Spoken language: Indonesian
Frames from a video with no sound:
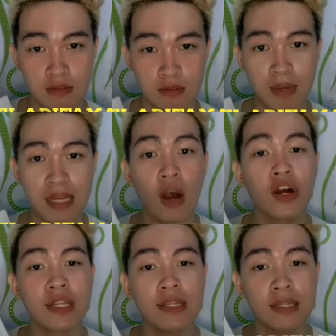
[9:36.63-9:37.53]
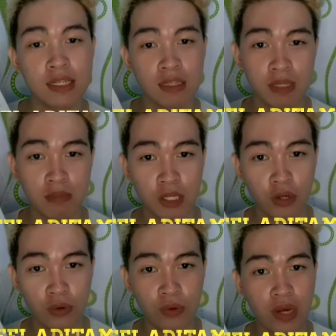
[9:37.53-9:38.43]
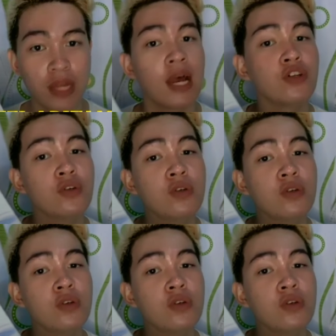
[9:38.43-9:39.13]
pada order teman-temanku, karena aku juga